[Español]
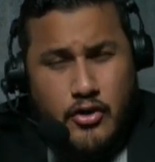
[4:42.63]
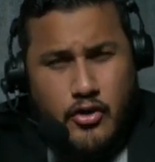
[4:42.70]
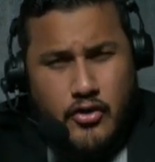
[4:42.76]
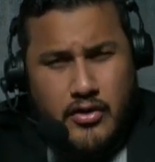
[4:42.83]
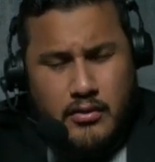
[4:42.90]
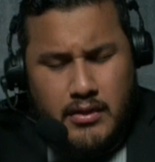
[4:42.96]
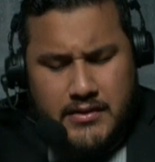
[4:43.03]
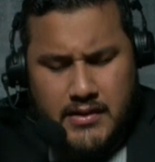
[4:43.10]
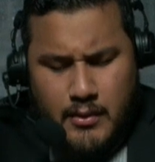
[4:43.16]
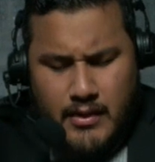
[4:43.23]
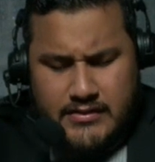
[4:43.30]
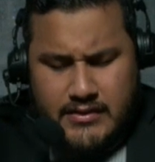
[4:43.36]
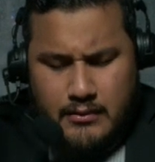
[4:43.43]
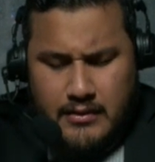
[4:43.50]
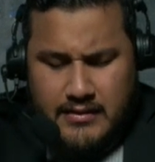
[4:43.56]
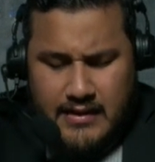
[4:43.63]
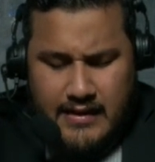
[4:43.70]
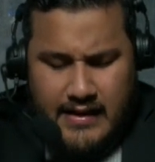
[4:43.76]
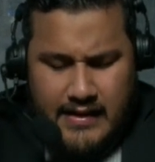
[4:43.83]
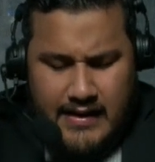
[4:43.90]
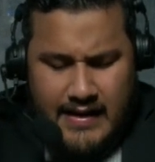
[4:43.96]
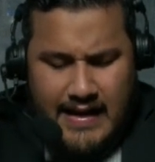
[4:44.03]
Corre nuestra base, nuestra
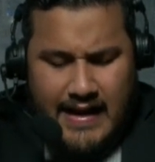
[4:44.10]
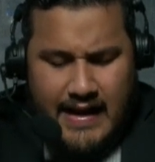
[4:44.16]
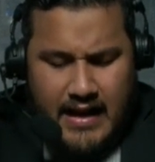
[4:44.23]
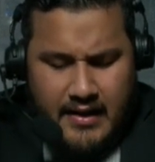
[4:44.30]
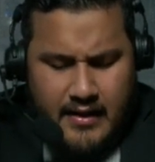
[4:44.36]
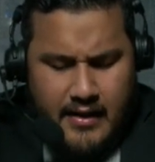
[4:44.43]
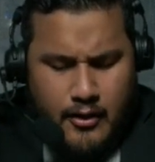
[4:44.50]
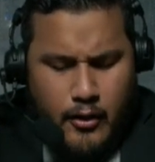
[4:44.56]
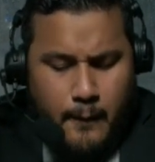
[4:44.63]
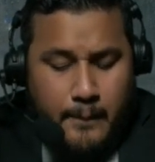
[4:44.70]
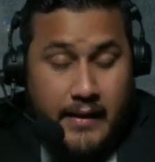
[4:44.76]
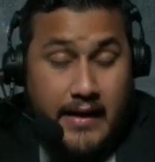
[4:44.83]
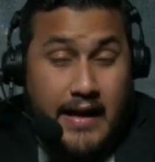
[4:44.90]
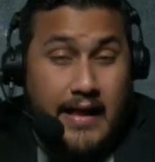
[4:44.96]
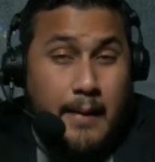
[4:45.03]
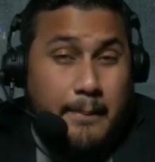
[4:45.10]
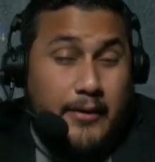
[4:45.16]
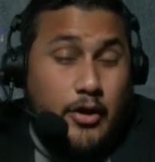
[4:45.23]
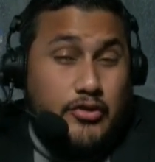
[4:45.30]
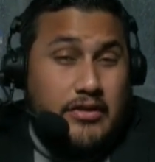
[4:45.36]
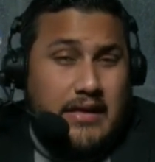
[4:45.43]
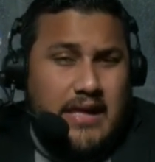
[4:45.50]
línea. La carrera es complicada,
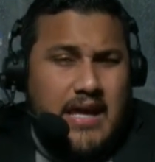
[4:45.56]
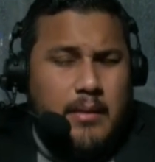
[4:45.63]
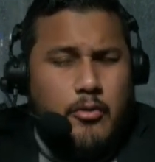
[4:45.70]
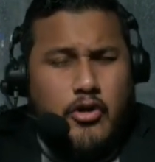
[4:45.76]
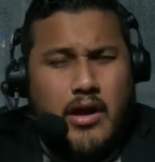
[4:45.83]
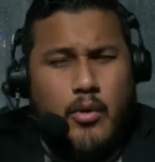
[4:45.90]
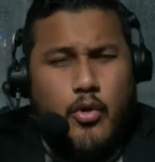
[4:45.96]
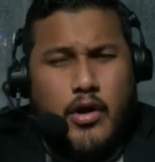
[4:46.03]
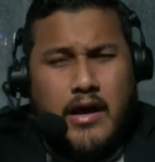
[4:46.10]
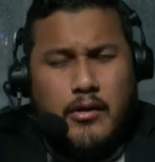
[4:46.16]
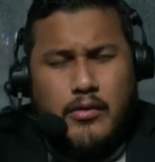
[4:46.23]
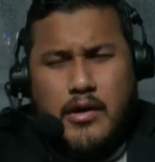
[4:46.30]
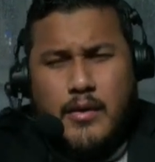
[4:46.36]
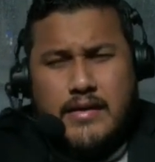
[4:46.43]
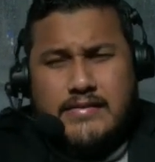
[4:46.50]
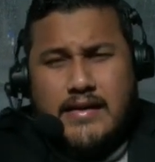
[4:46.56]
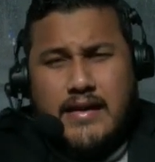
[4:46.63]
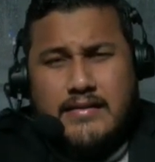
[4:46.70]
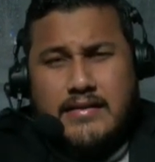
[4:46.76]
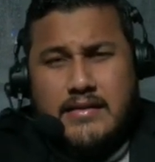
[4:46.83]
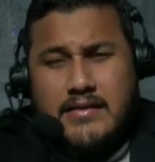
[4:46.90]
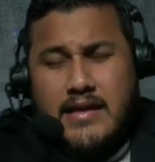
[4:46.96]
pero teníamos que buscar una base en
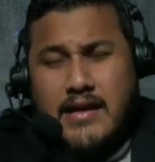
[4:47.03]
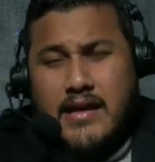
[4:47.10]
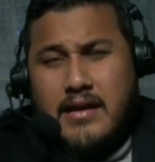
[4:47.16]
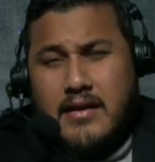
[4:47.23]
este ticket.